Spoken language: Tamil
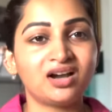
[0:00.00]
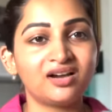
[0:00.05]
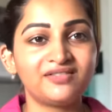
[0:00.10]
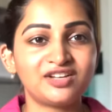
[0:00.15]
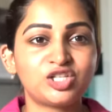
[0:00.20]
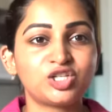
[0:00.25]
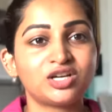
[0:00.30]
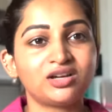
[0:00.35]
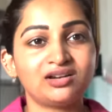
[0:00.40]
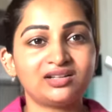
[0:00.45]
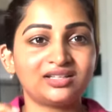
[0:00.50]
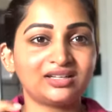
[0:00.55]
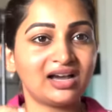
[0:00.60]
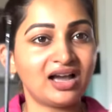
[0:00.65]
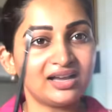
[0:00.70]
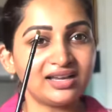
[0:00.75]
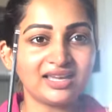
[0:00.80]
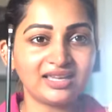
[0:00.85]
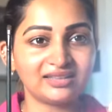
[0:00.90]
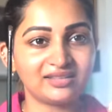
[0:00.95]

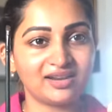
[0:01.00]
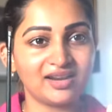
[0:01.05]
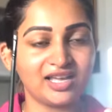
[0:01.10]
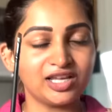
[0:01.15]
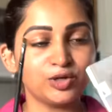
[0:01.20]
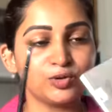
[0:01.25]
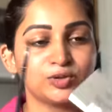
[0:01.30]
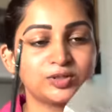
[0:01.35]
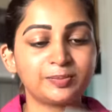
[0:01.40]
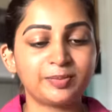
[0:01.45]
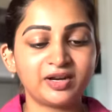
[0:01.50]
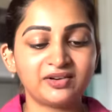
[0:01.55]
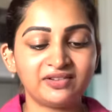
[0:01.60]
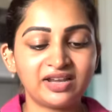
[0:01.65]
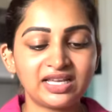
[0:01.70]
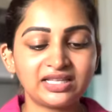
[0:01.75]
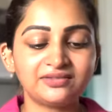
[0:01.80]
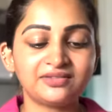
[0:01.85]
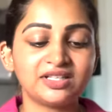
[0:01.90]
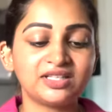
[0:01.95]
வச்சுக்கிறதுக்காக இதை நான் யூஸ்
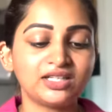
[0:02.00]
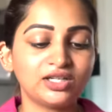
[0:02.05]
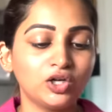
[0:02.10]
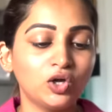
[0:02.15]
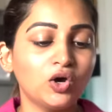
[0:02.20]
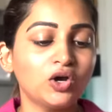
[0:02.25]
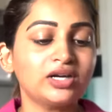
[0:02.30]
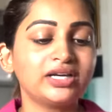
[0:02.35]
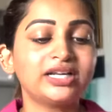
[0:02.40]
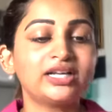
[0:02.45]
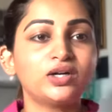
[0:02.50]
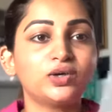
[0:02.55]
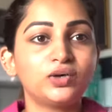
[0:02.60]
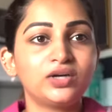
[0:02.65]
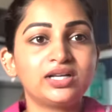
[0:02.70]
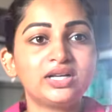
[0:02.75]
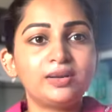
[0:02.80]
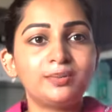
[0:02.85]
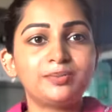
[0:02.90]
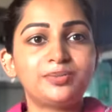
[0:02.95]
பண்ணுவேன் இது வந்து லோரியலோட